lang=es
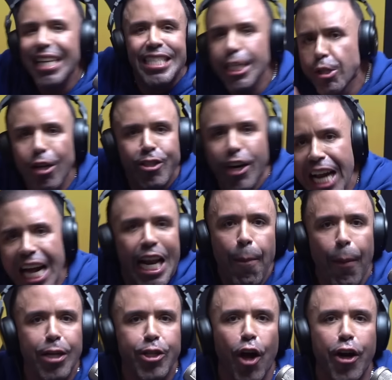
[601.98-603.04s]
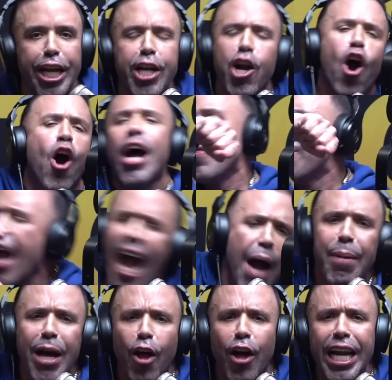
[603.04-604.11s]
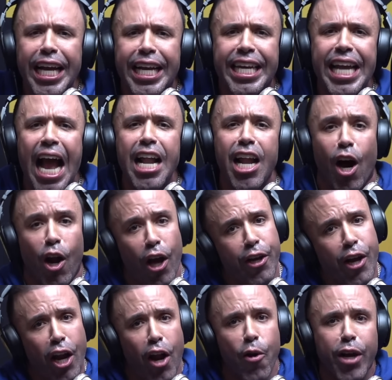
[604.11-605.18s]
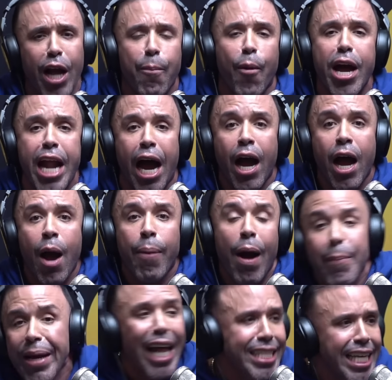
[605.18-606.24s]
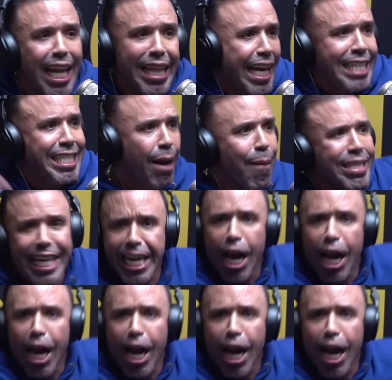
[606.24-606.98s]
situación real de Puerto Rico. Déjamelo de la izquierda. La izquierda nunca es buena. Pues mira, si la derecha me tiene